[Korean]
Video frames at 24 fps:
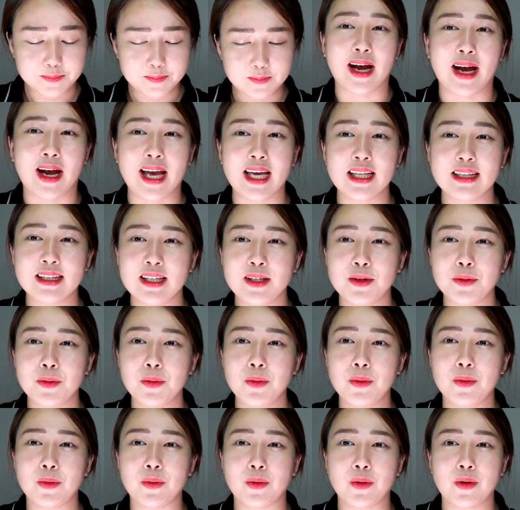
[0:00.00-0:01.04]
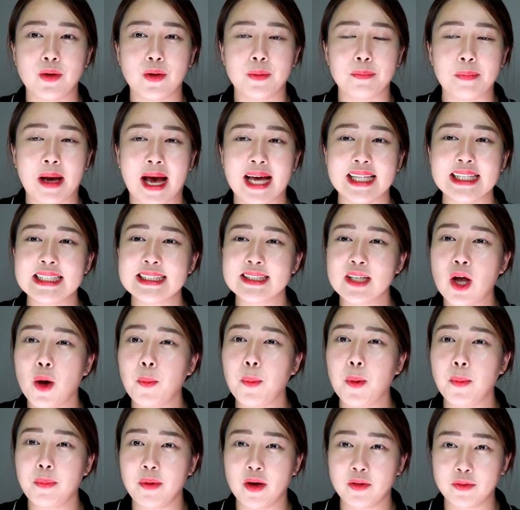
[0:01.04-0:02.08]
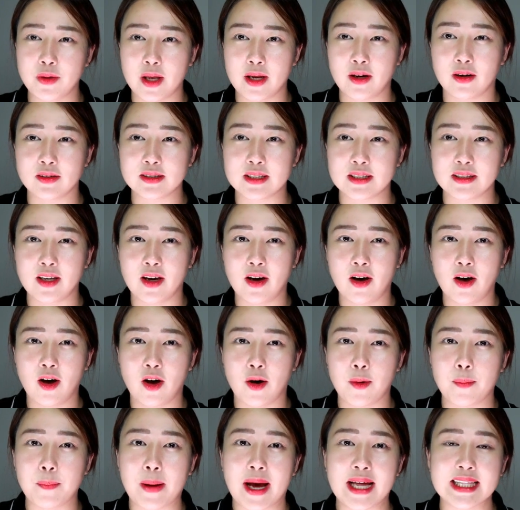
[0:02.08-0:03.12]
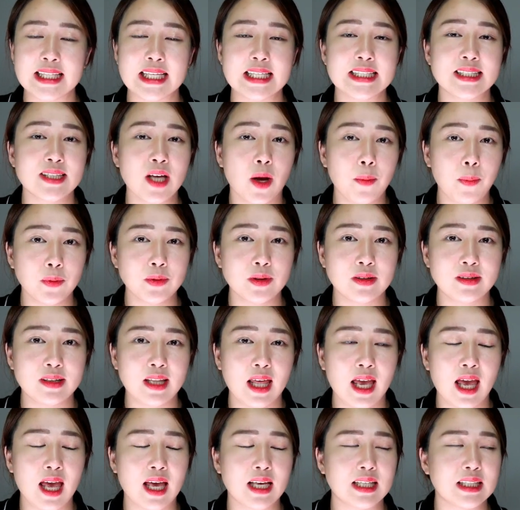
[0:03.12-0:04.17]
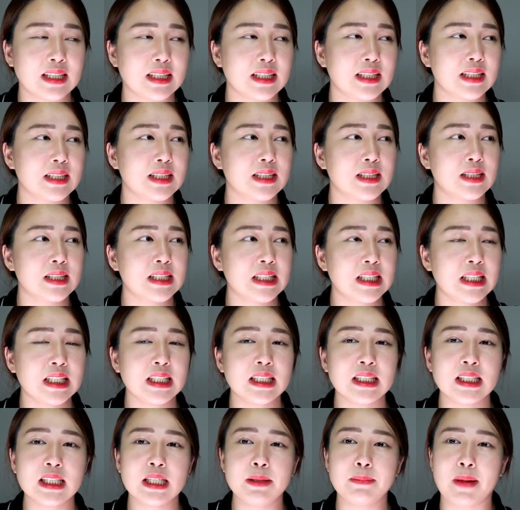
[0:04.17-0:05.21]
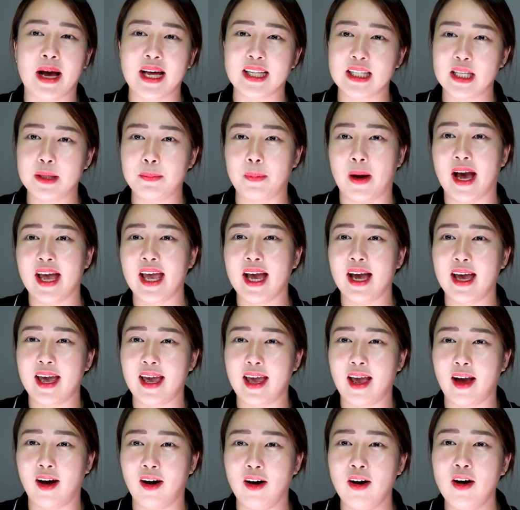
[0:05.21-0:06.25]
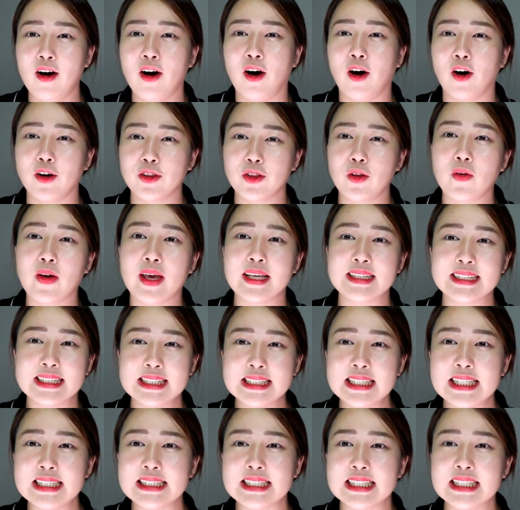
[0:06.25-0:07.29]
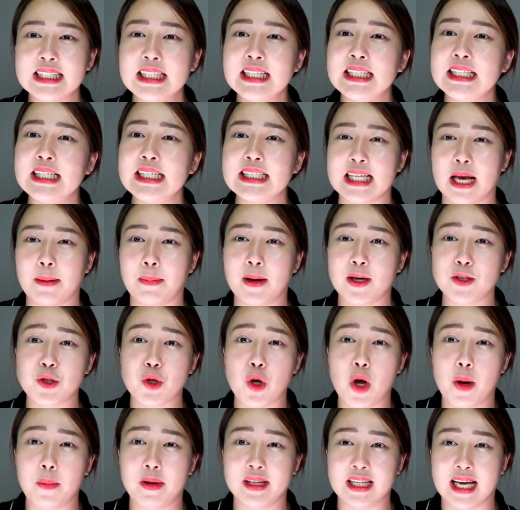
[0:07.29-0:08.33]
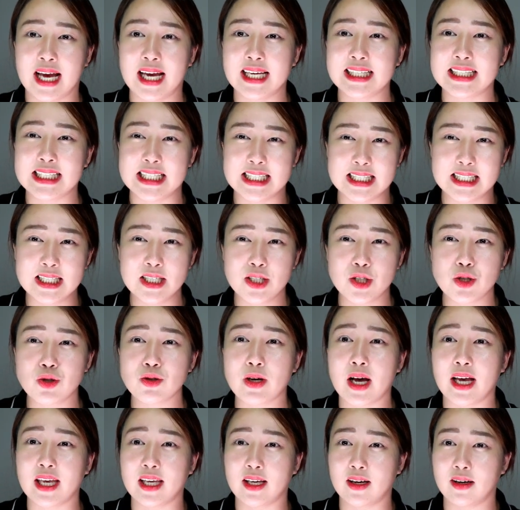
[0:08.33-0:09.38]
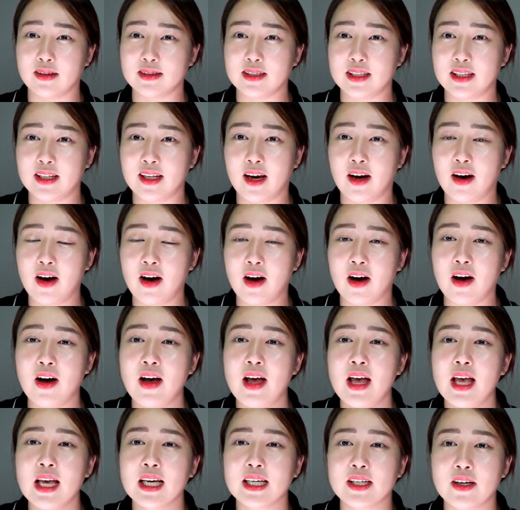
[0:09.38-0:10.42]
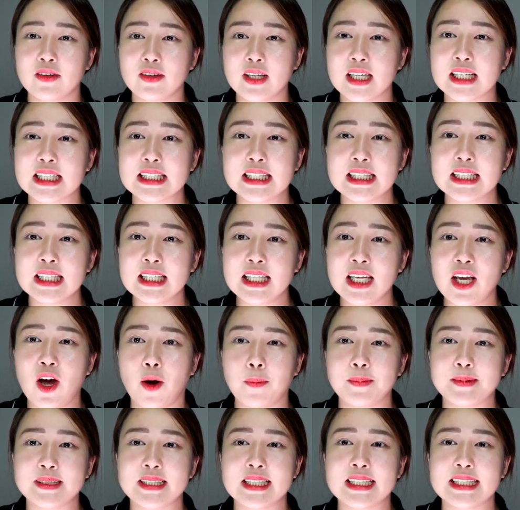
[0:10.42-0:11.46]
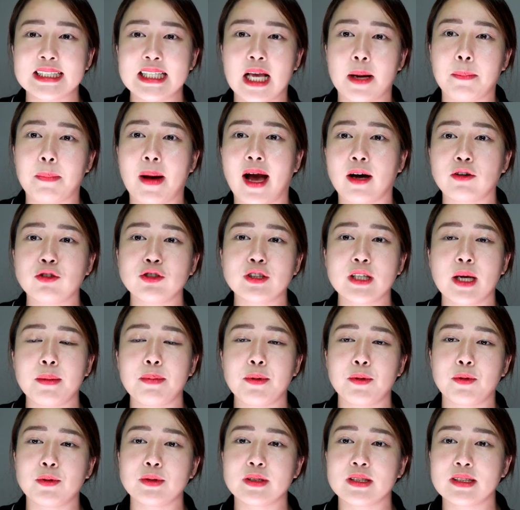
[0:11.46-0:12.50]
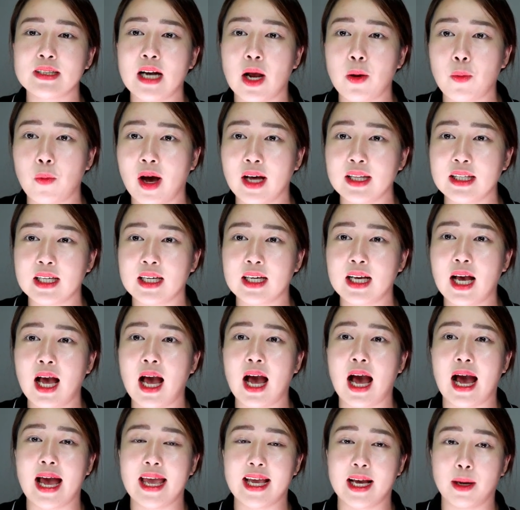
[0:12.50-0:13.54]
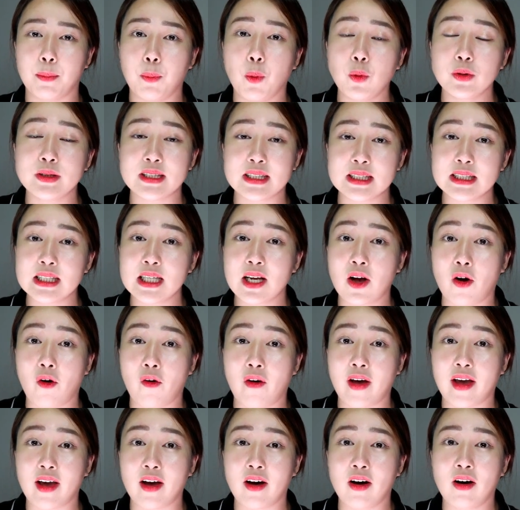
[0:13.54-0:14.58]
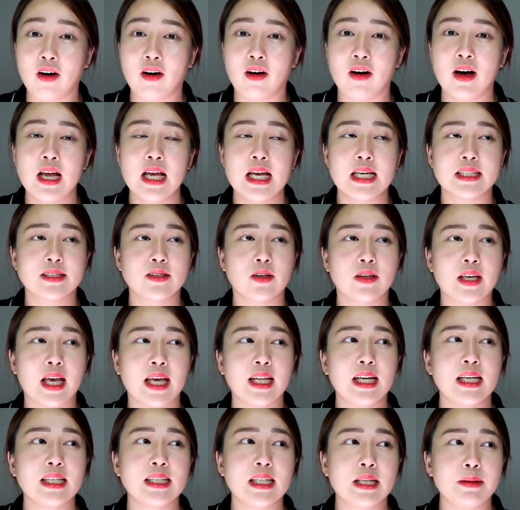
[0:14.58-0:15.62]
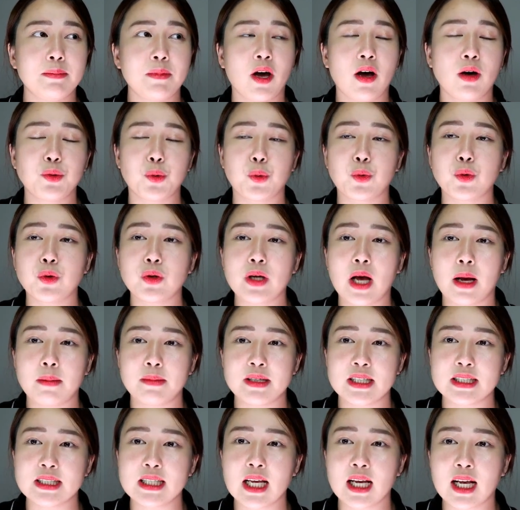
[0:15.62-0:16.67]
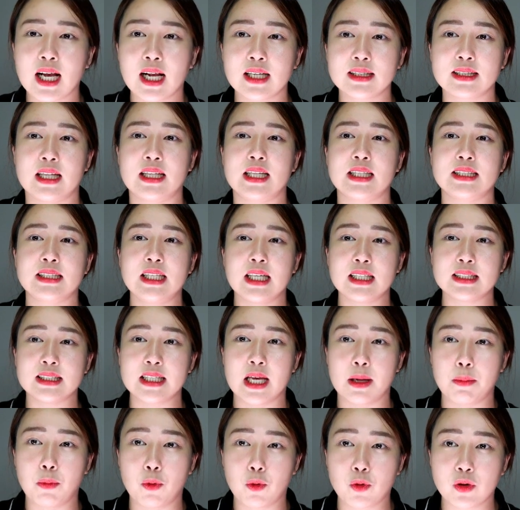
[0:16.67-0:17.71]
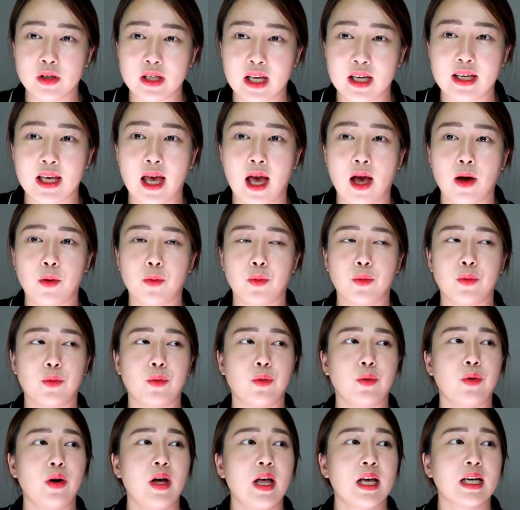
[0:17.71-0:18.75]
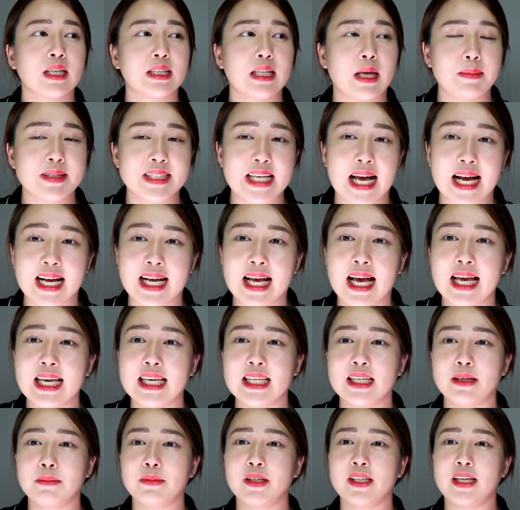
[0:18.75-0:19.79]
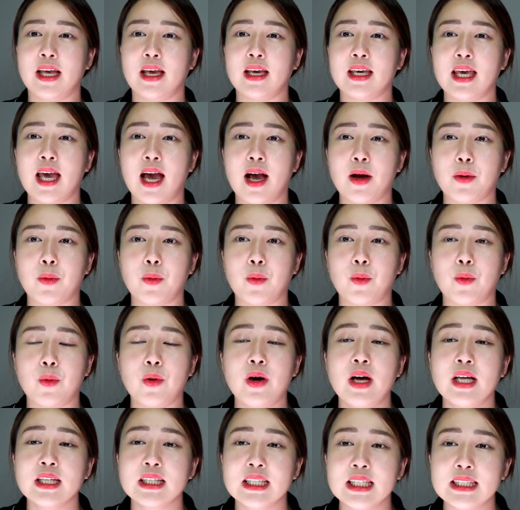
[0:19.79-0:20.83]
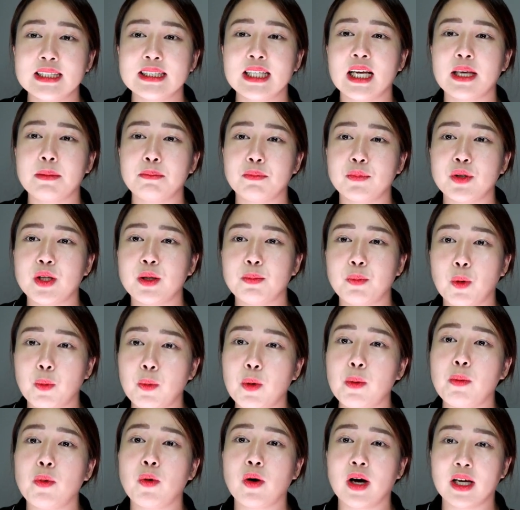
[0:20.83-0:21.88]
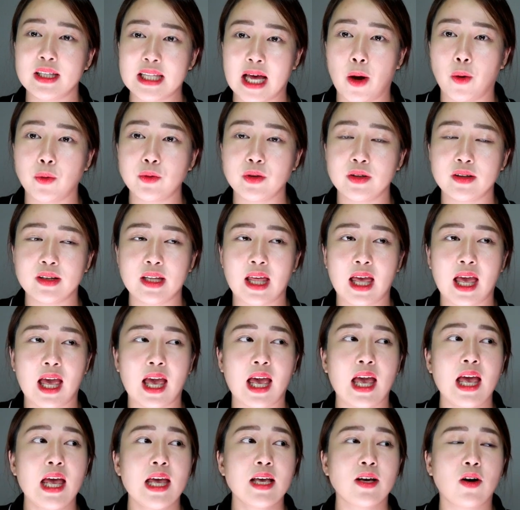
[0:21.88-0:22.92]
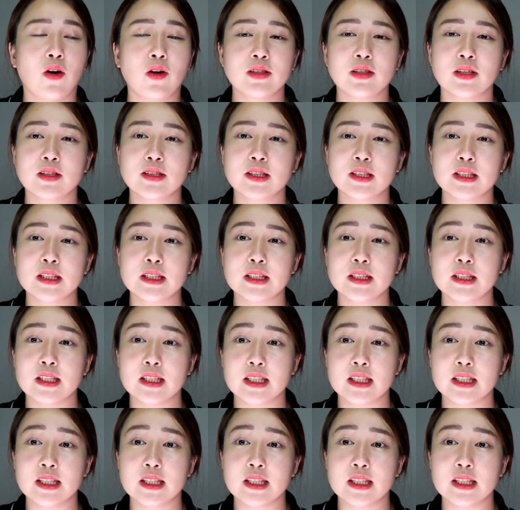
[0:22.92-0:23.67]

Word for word: 이 라이팅도 많이 써보면 되거든요. 많이 써보는데 그 틀을 많이 봐야 해요. 어떻게 쓰는지 틀을 잡아줘야만 아이들이 쓸 수가 있거든요. 그런데 그 틀이 없이 그냥 마구잡이로 쓰라고 하니까 아이가 못 쓰는 거예요. 그래서 예를 들면 독후감을 시작할 때는 책 제목을 얘기하고 그다음에 작가 이름을 얘기하고 등장인물이 뭐뭐뭐가 나오는데 거기서